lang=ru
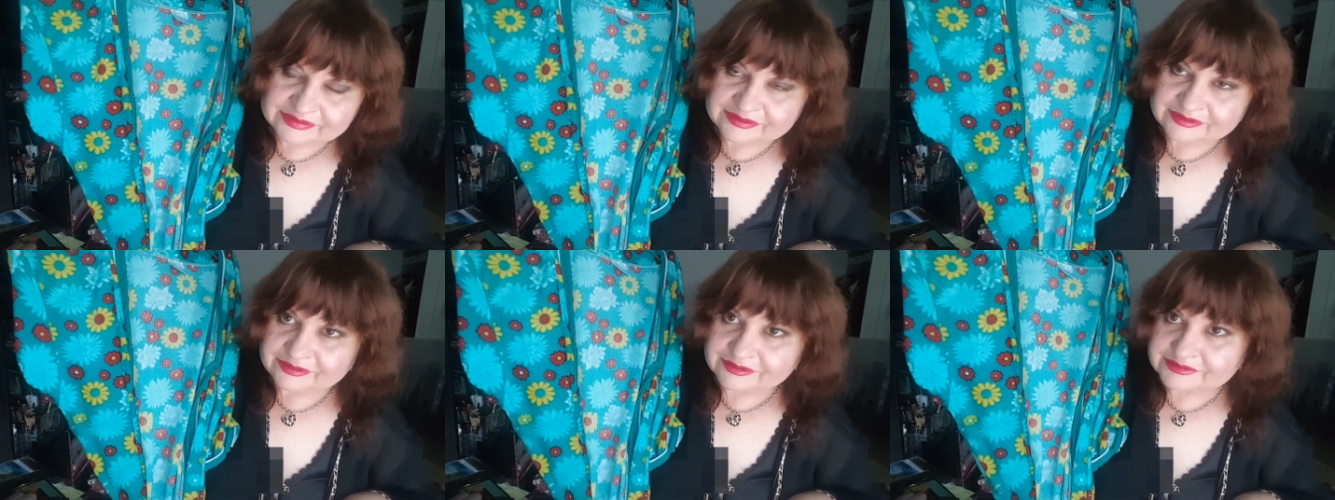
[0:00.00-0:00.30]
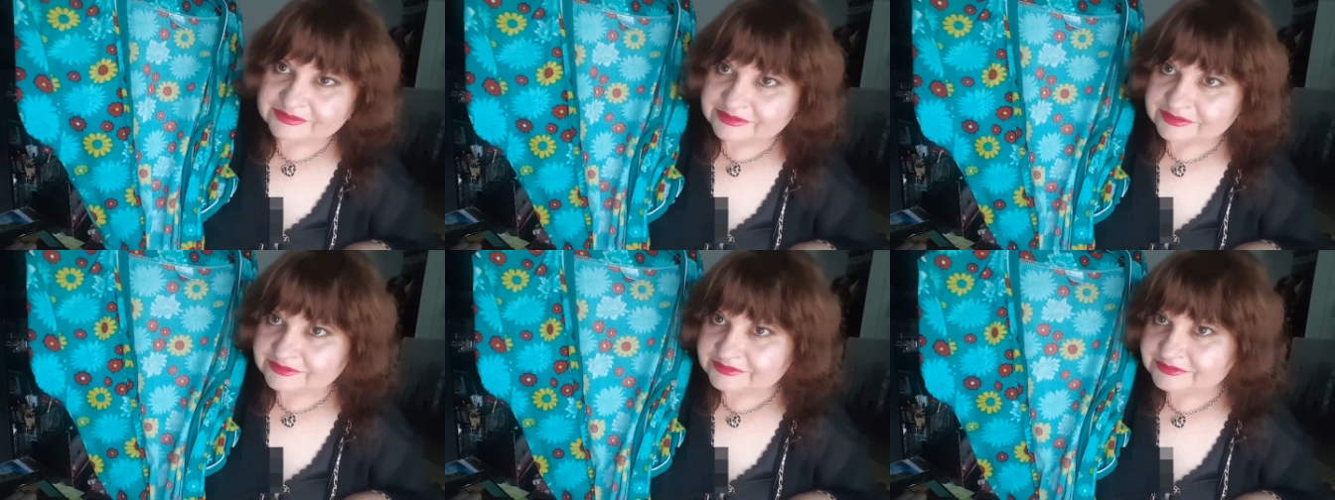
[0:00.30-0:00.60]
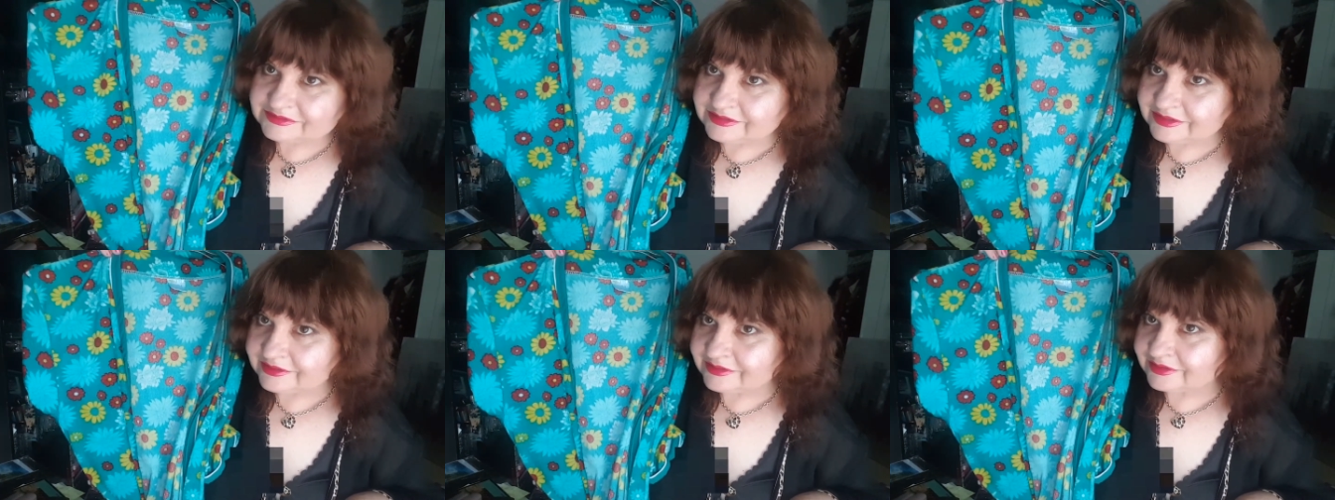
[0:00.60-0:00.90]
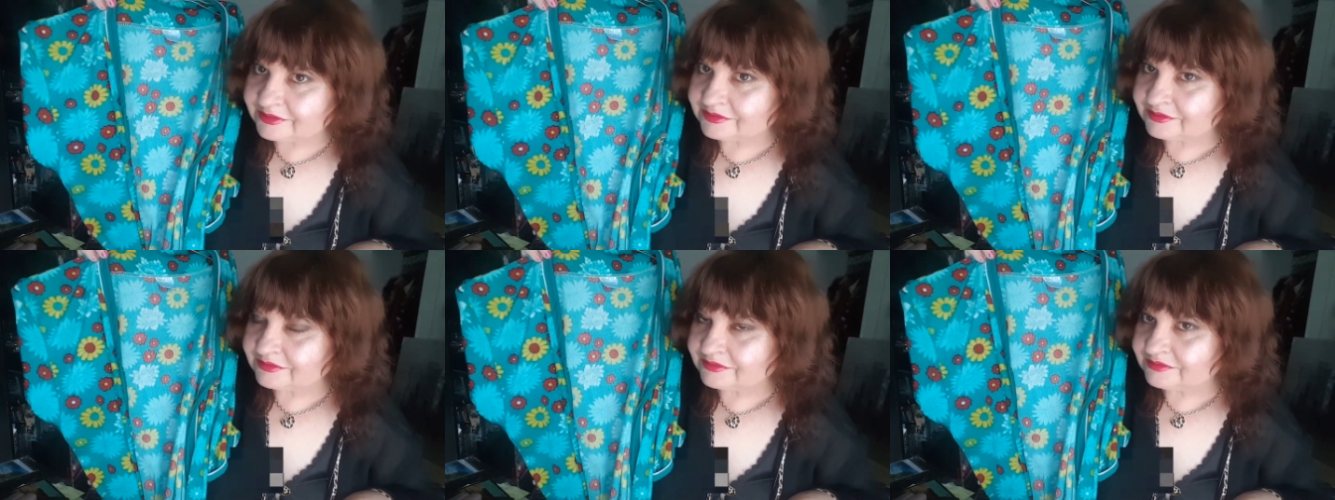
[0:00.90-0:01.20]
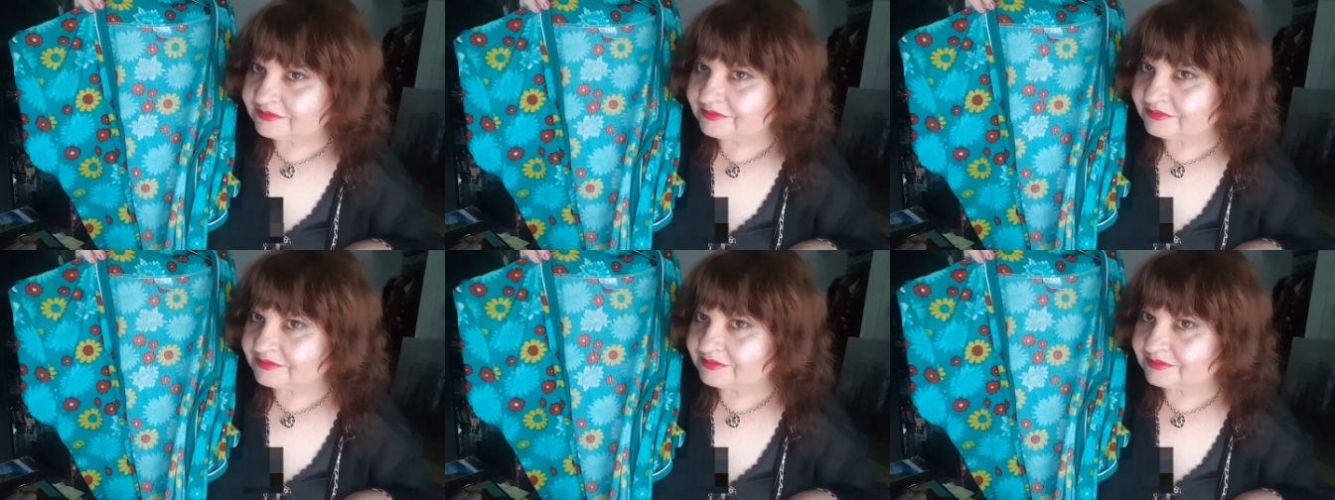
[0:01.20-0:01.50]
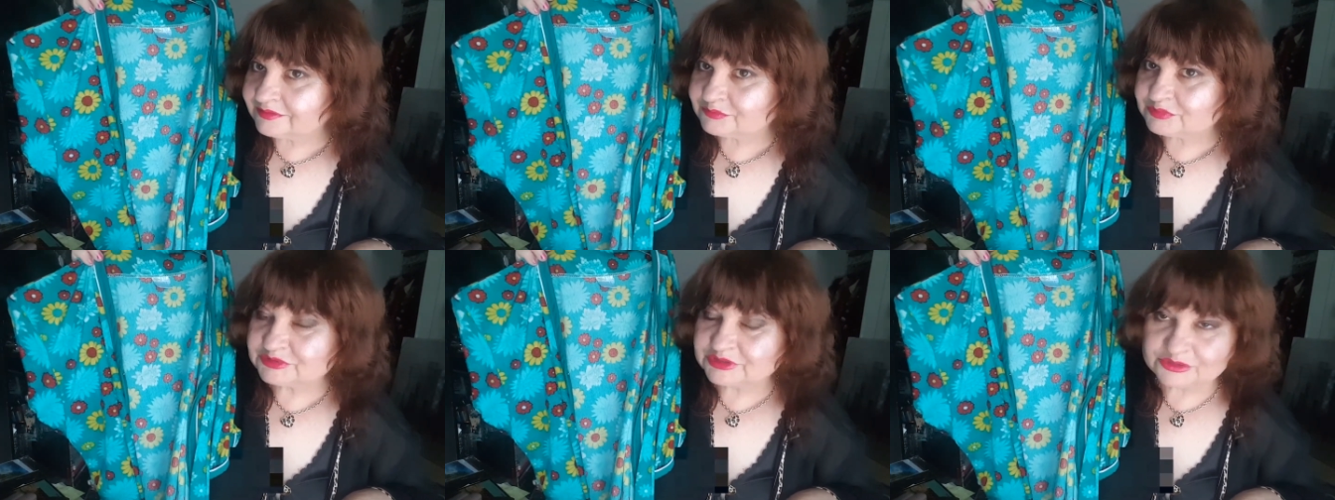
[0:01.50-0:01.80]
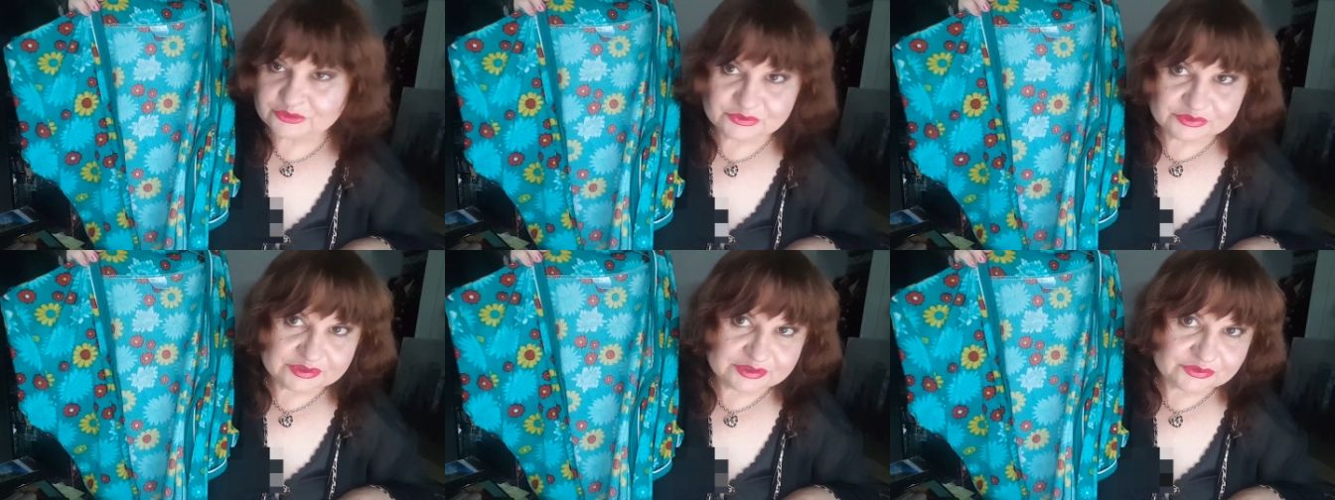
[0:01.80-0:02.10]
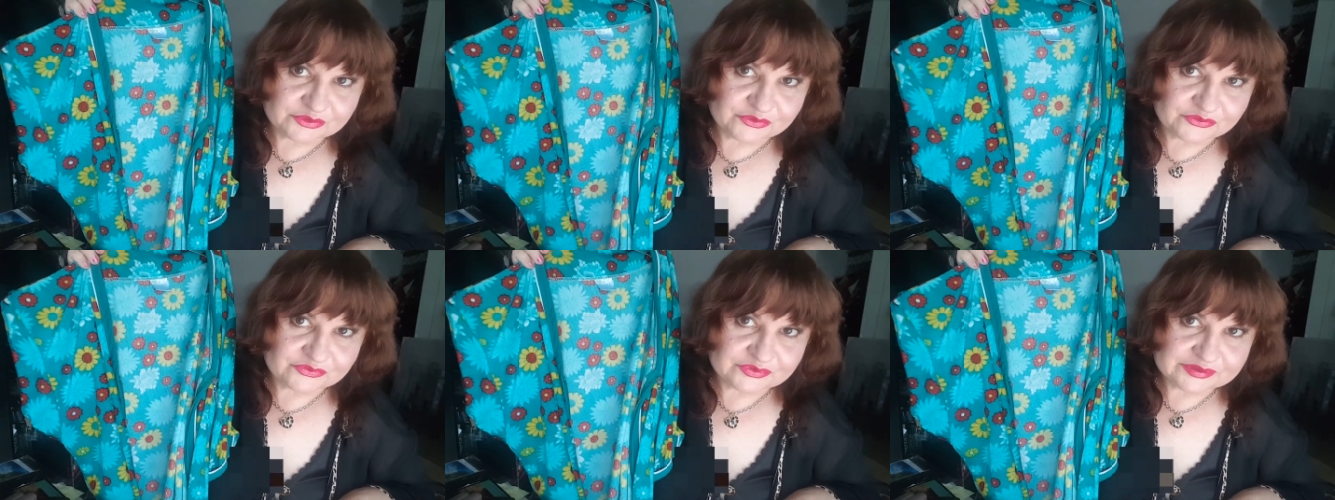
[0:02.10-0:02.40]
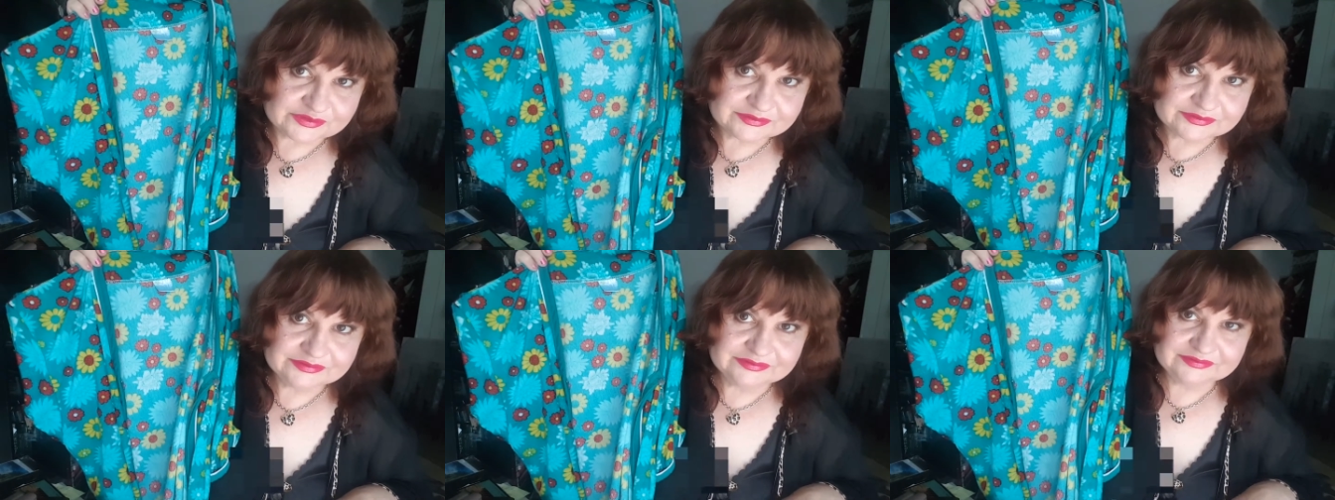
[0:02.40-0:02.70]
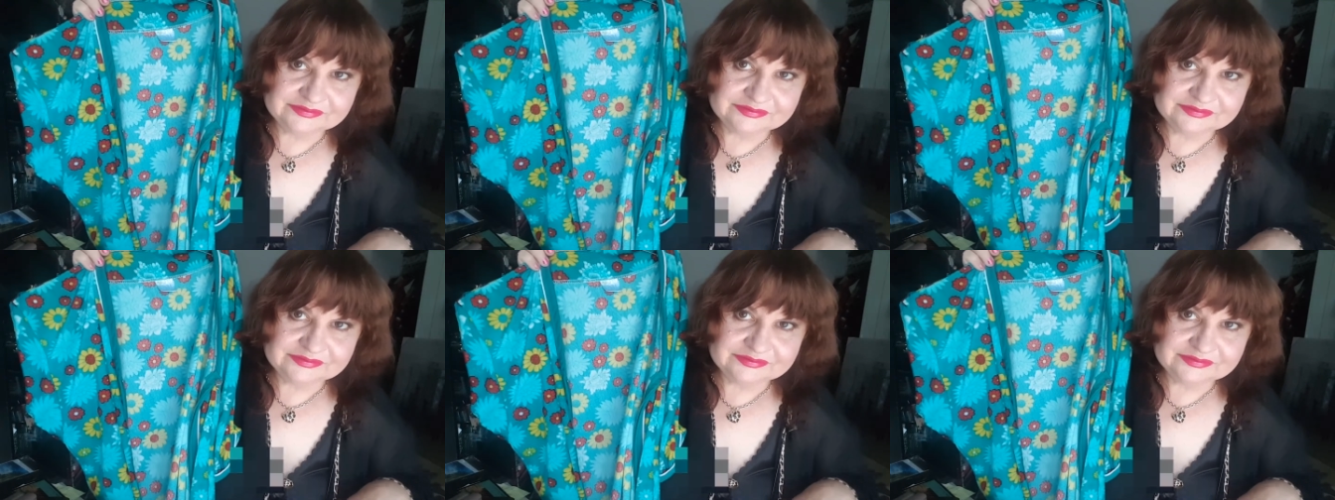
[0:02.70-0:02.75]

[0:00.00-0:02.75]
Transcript: это изделие, абсолютно новое.